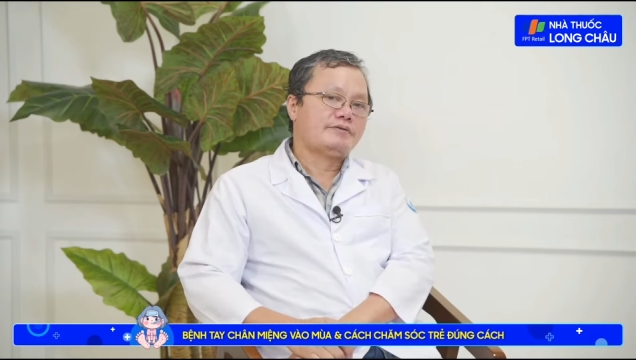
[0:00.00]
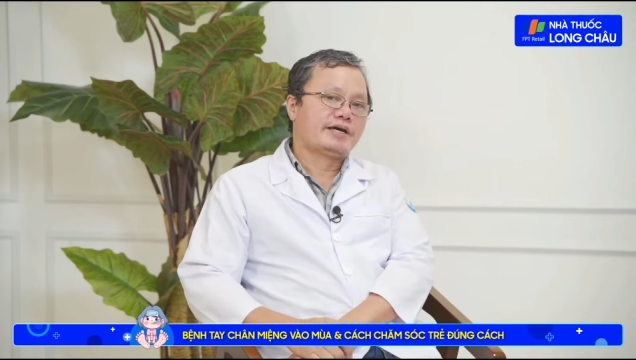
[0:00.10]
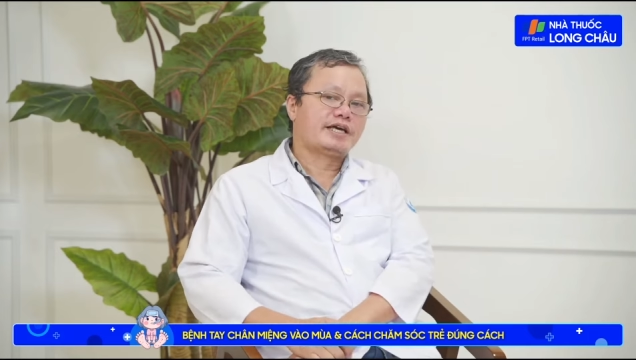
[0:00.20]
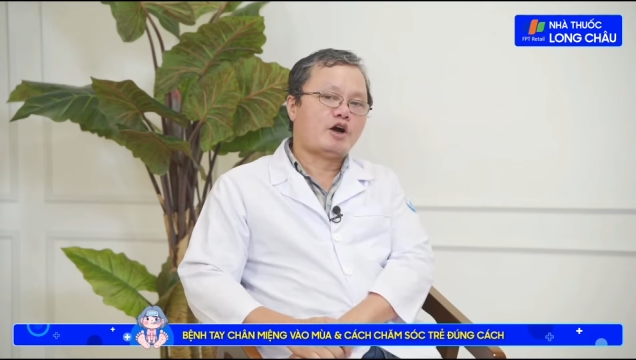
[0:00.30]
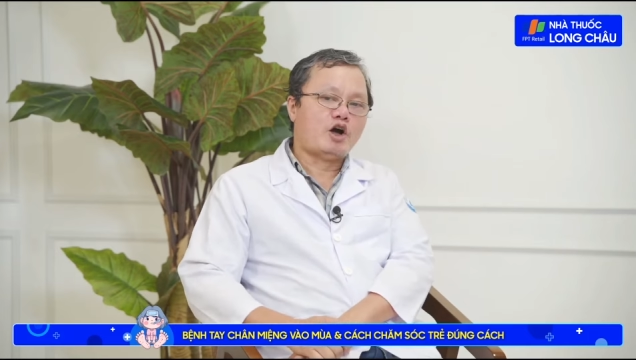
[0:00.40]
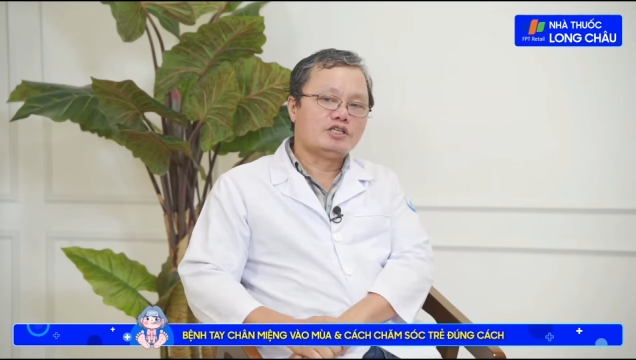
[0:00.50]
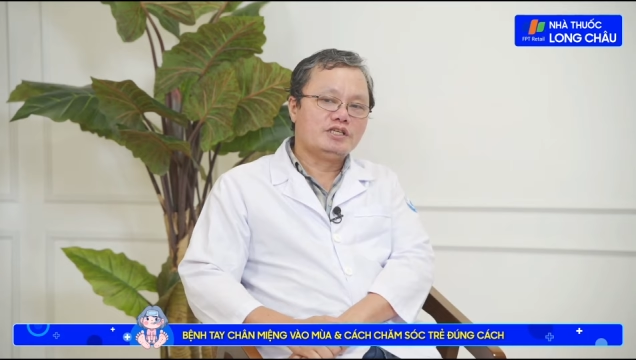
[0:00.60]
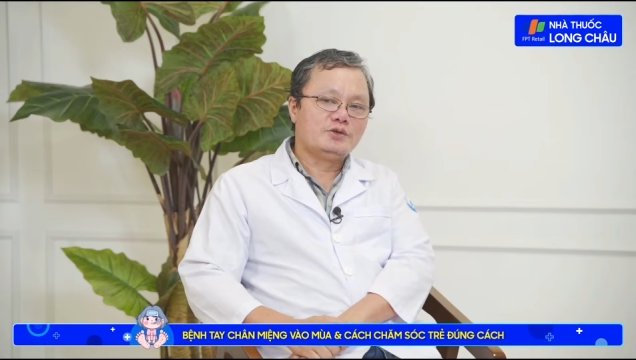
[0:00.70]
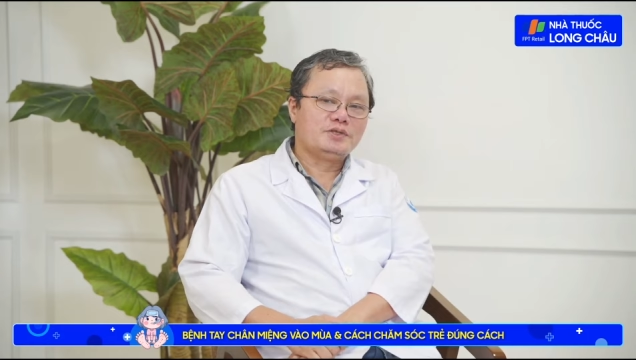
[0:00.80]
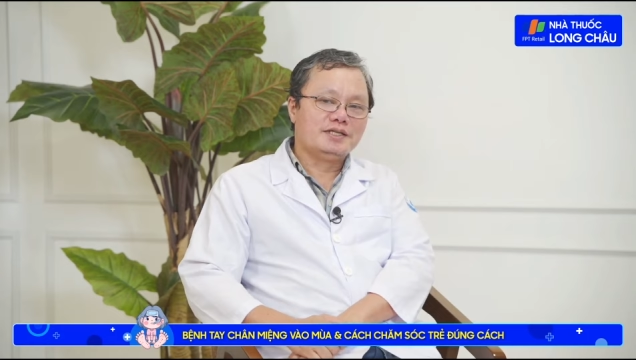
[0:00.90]
à, và cái khó
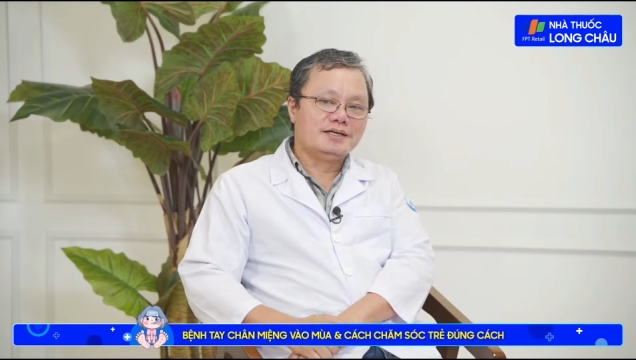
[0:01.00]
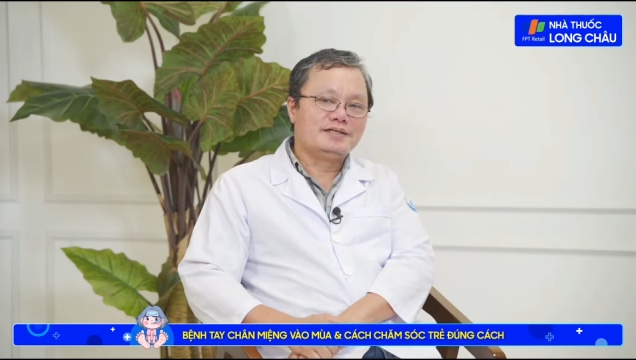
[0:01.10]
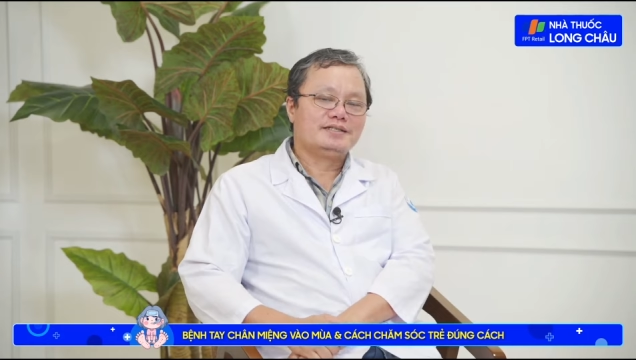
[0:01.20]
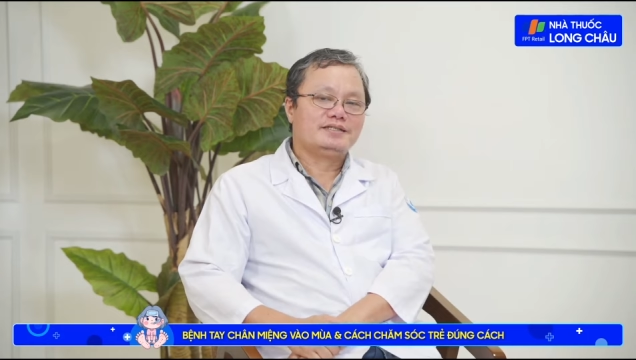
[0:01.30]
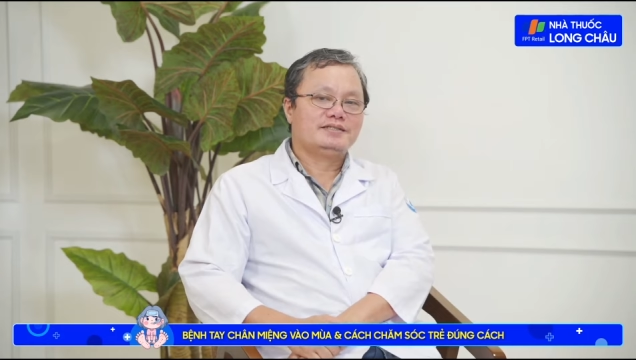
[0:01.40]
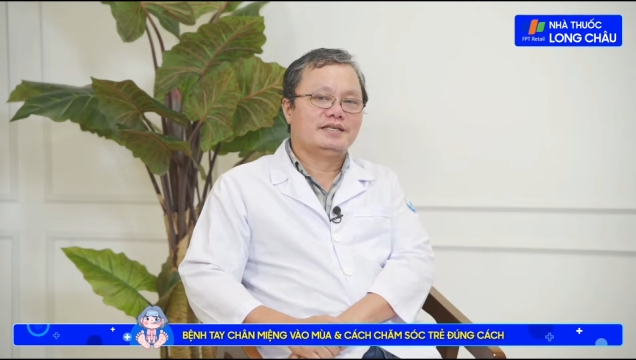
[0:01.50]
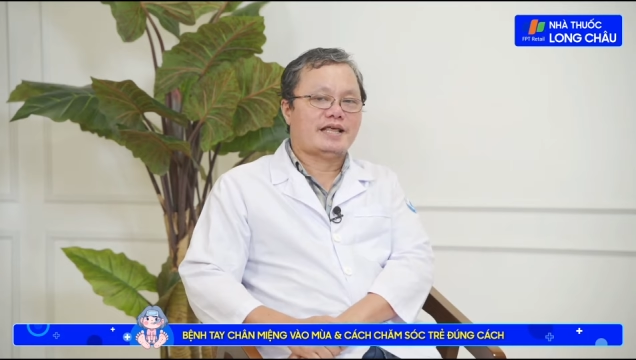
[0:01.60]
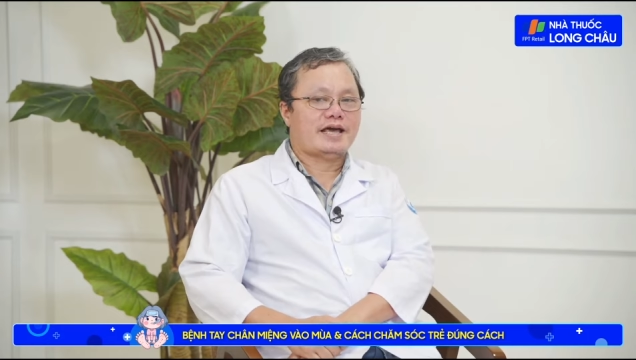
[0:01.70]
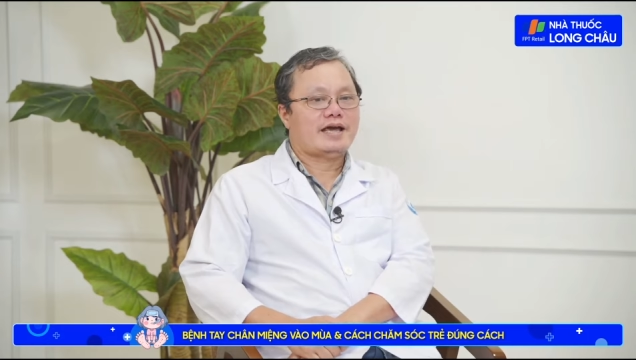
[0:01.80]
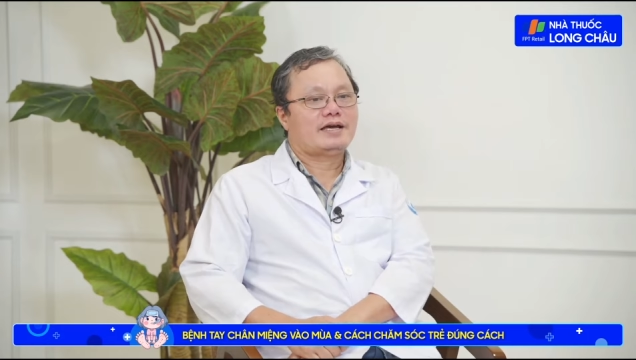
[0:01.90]
nhất của người lớn á,
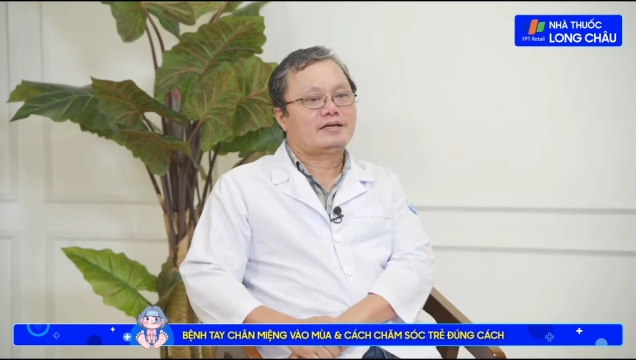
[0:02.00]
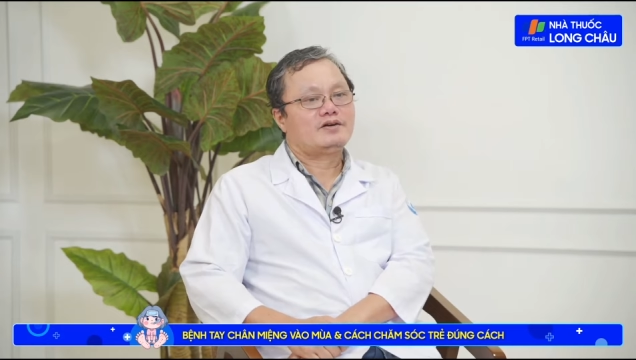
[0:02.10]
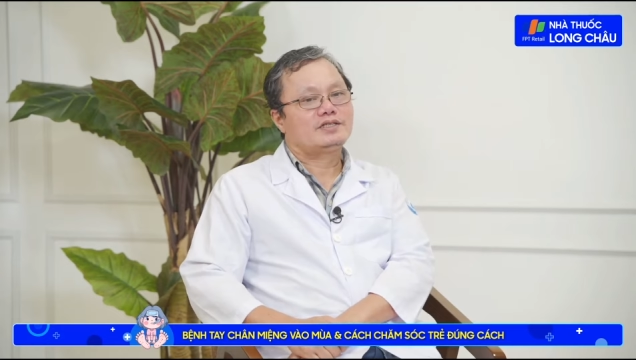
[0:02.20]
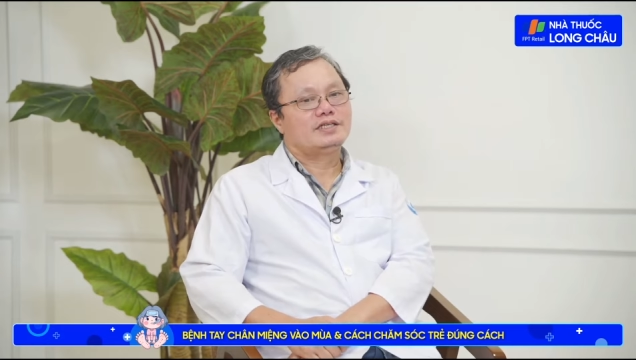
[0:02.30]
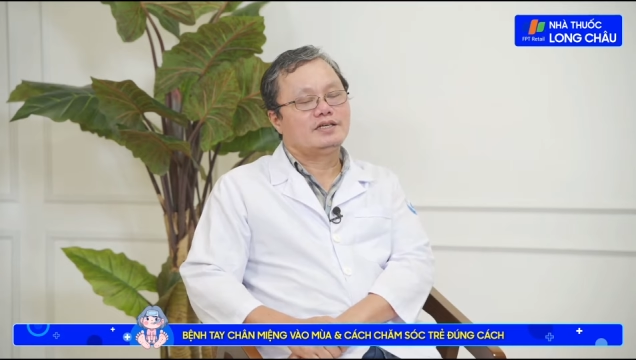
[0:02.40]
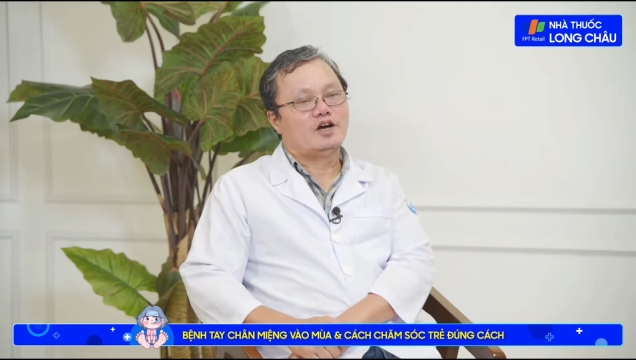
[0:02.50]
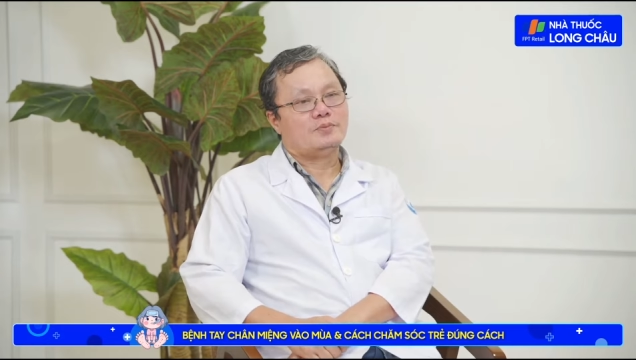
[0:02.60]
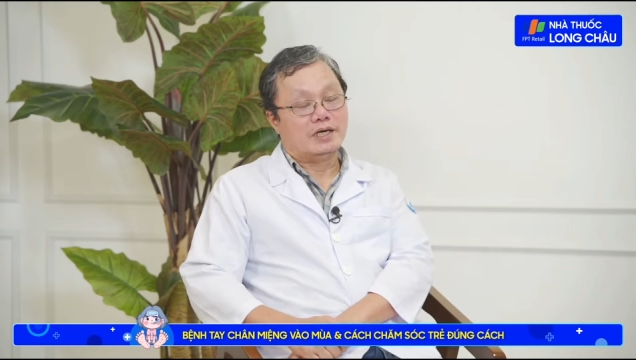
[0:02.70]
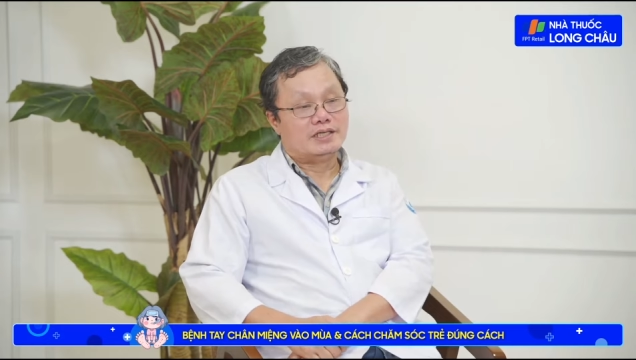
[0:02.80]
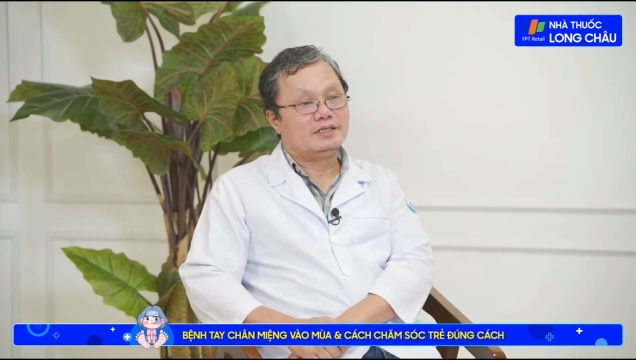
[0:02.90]
là có khi
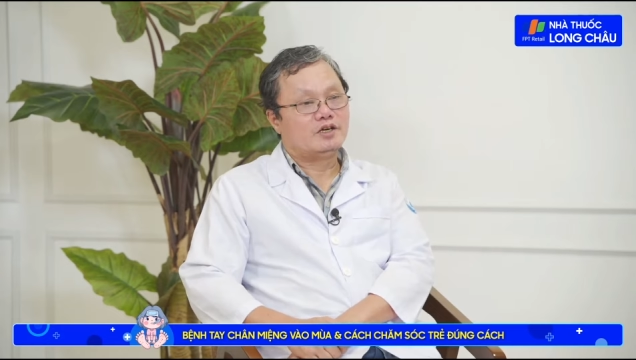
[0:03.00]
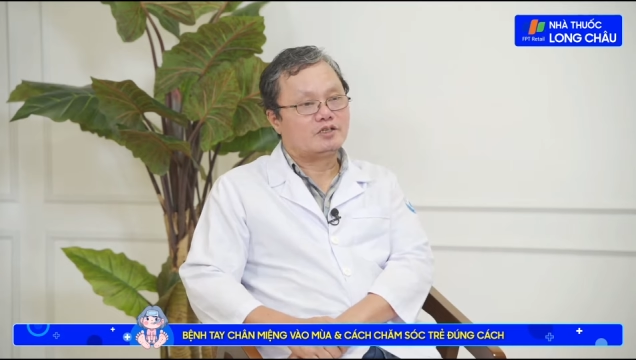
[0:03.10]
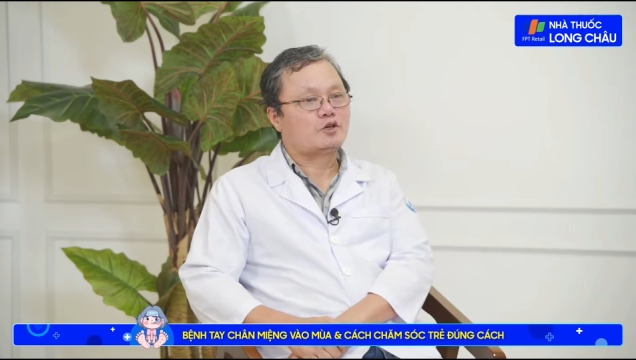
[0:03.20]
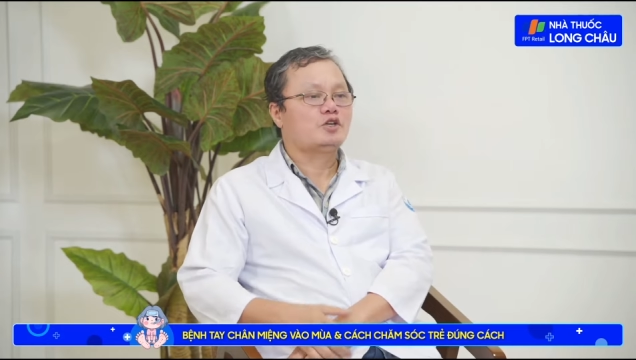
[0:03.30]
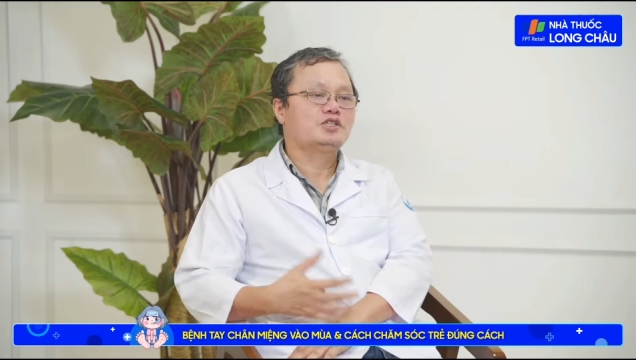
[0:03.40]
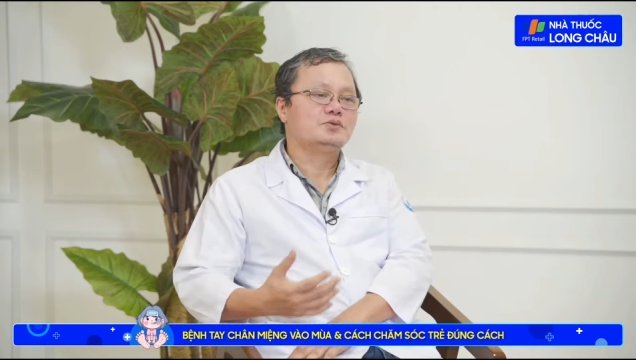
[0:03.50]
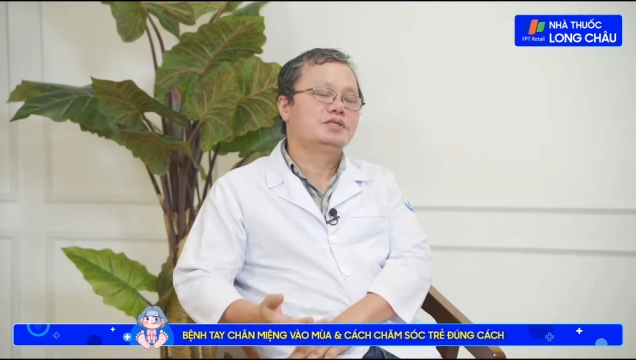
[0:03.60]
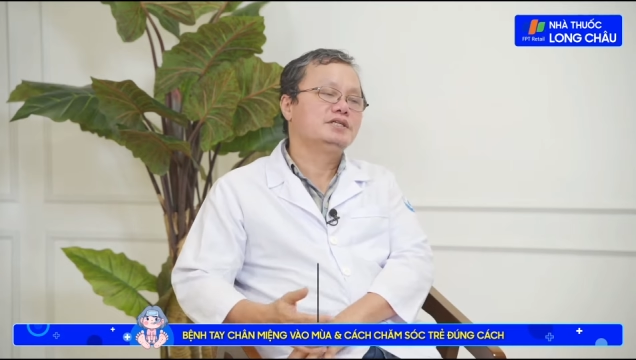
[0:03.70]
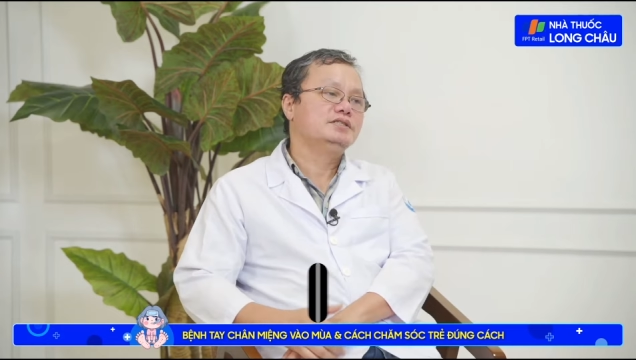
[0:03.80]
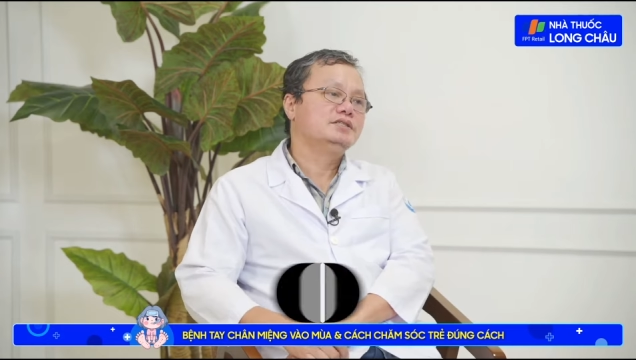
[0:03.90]
họ bị họ có triệu
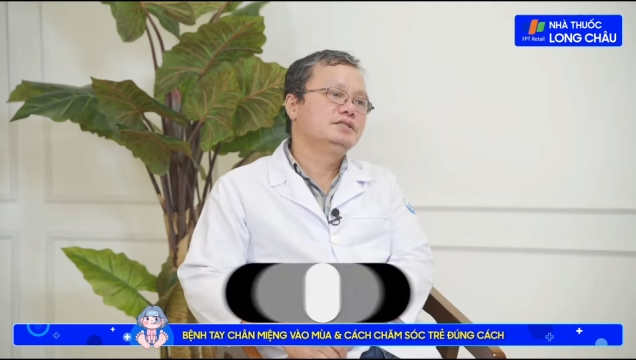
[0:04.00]
chứng